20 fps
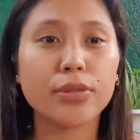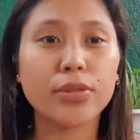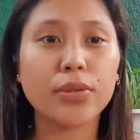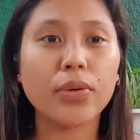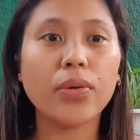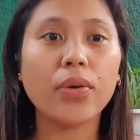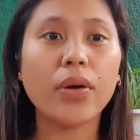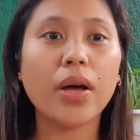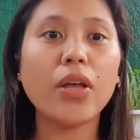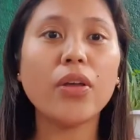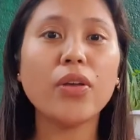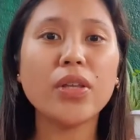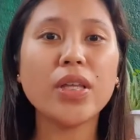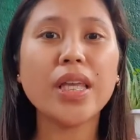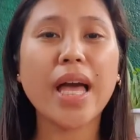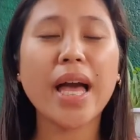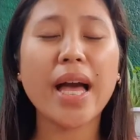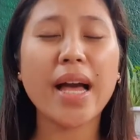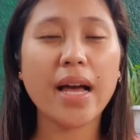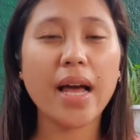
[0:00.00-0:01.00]
So, ayun
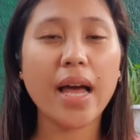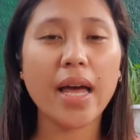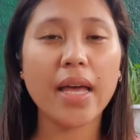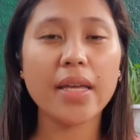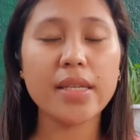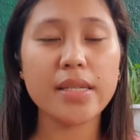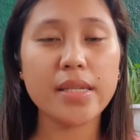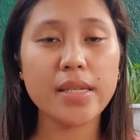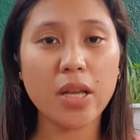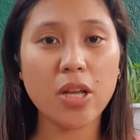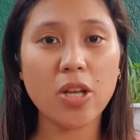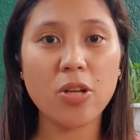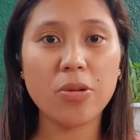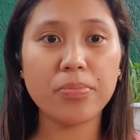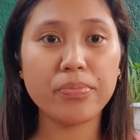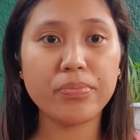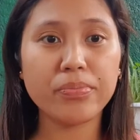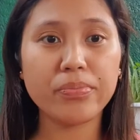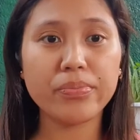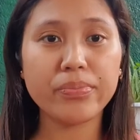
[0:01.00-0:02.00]
na guys.
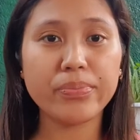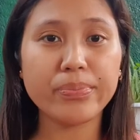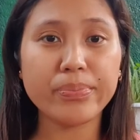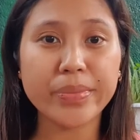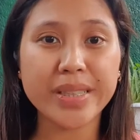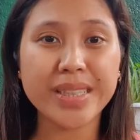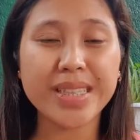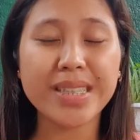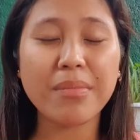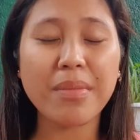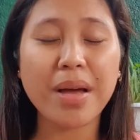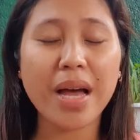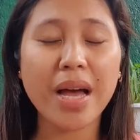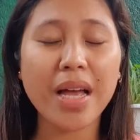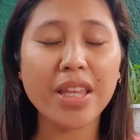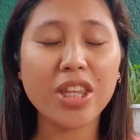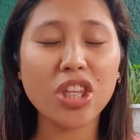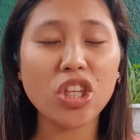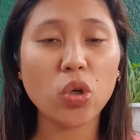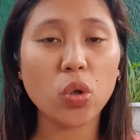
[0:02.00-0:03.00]
Um,
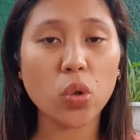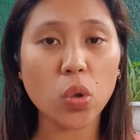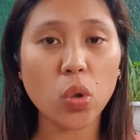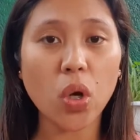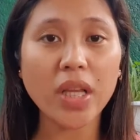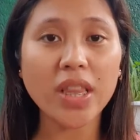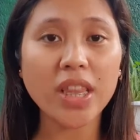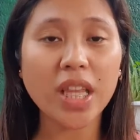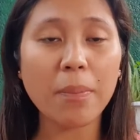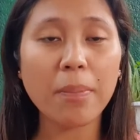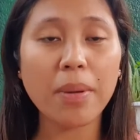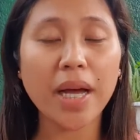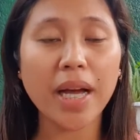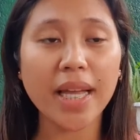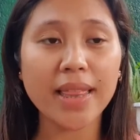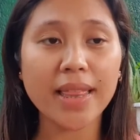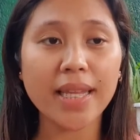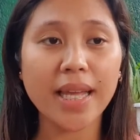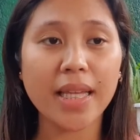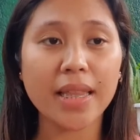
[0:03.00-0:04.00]
samahan nyo ko at
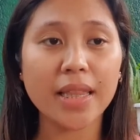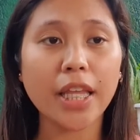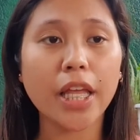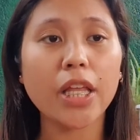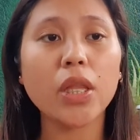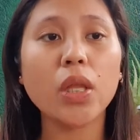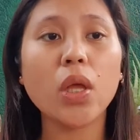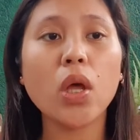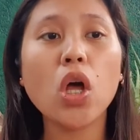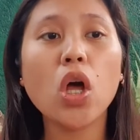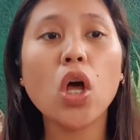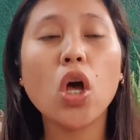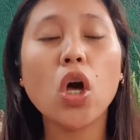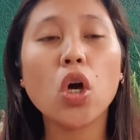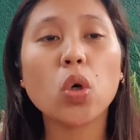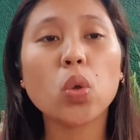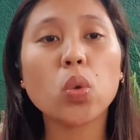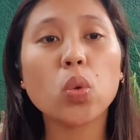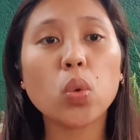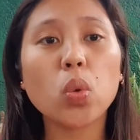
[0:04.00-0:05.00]
abangan natin
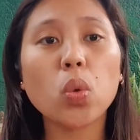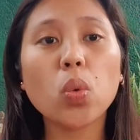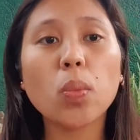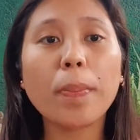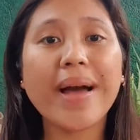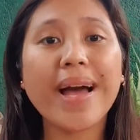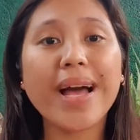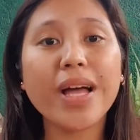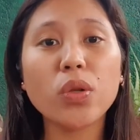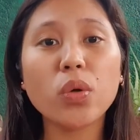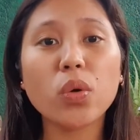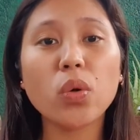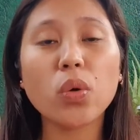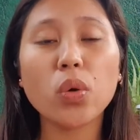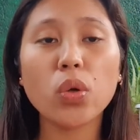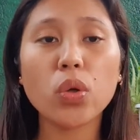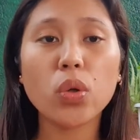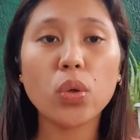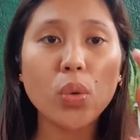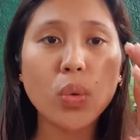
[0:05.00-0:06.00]
kung
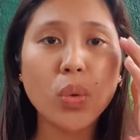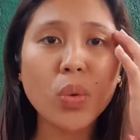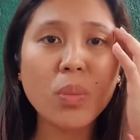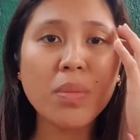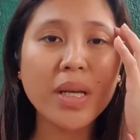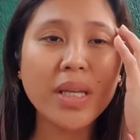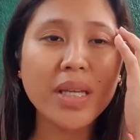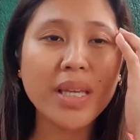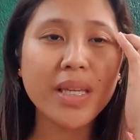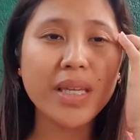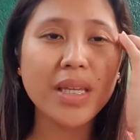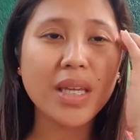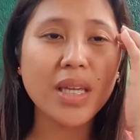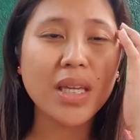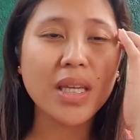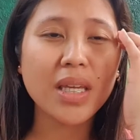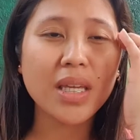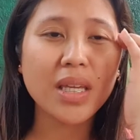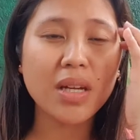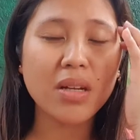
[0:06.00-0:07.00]
paano yung
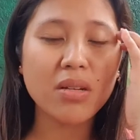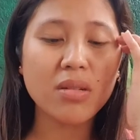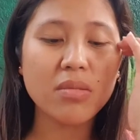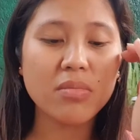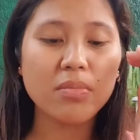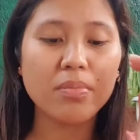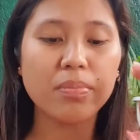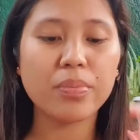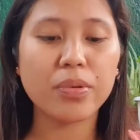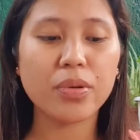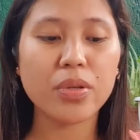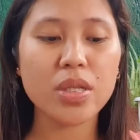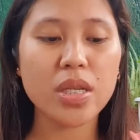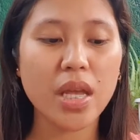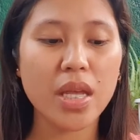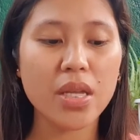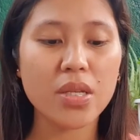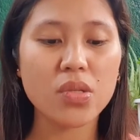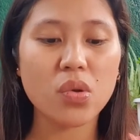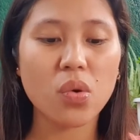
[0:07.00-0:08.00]
magiging um,
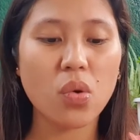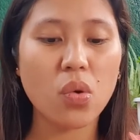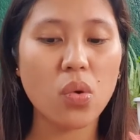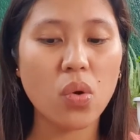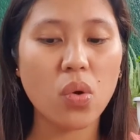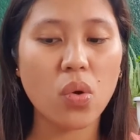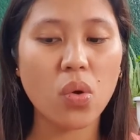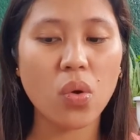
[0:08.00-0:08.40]
proseso